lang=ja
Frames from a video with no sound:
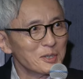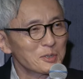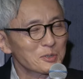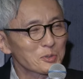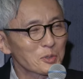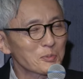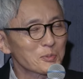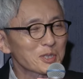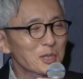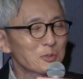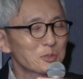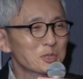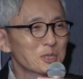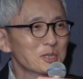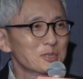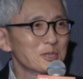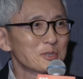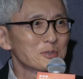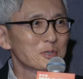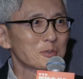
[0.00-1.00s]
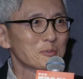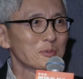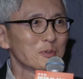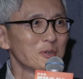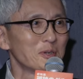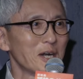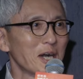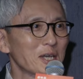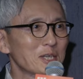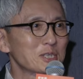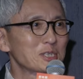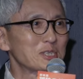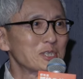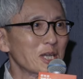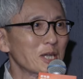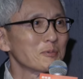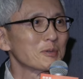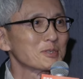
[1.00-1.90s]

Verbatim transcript: それも楽しかったですけども話違い